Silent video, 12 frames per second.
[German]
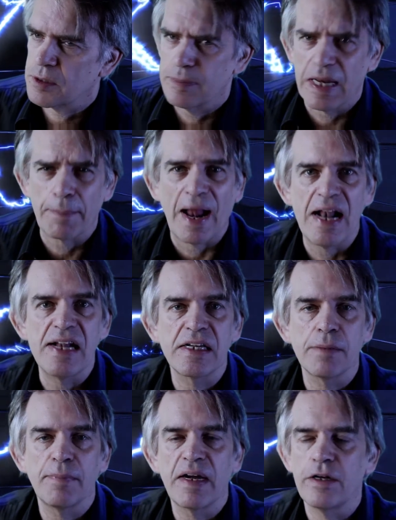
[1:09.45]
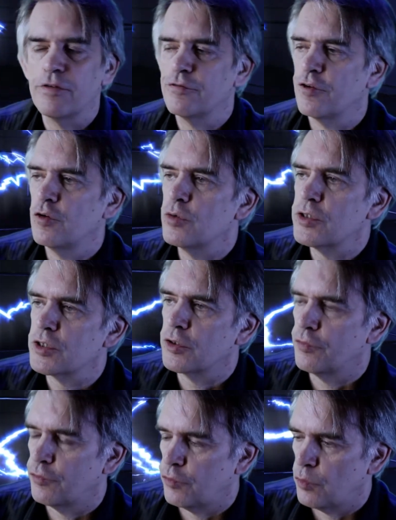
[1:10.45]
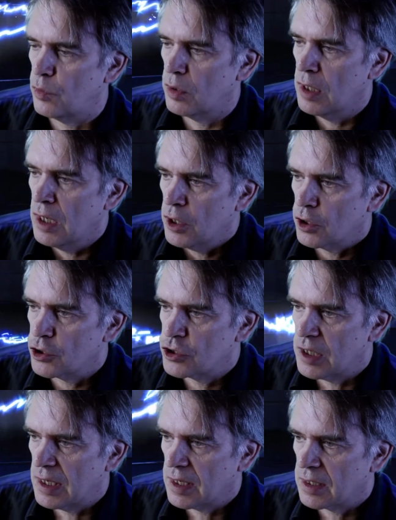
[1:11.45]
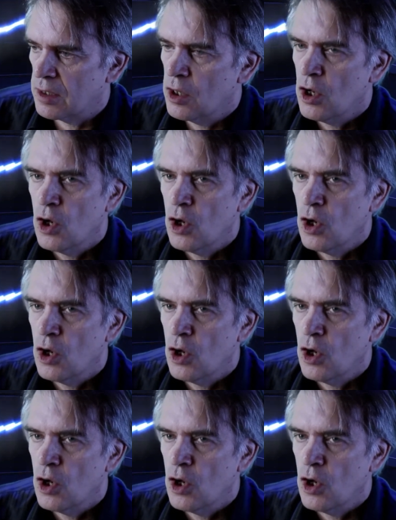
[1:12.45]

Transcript: mit einem allgemeinen Verlustgefühl geschlagen,